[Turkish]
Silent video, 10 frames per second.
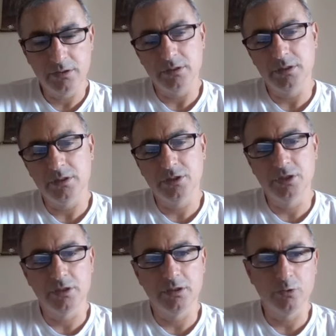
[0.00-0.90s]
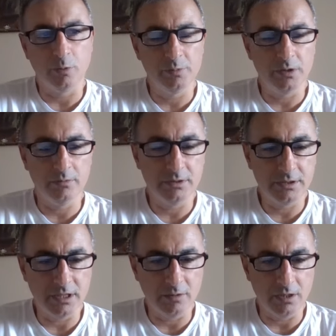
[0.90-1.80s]
e, çıktı toplam e,
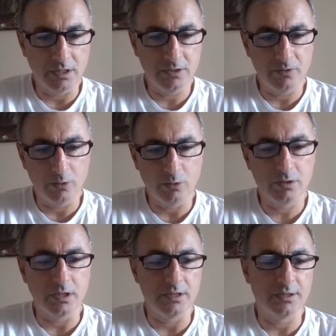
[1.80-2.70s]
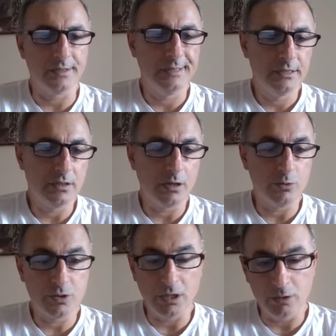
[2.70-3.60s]
sermayesi ve lot sayısı. Daha
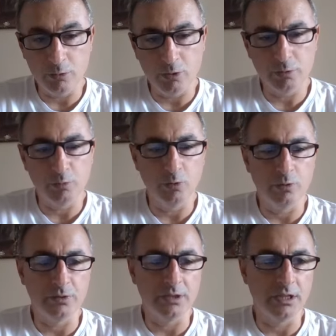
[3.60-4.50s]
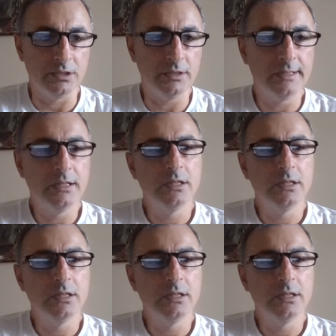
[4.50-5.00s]
önce 54 milyon liraydı.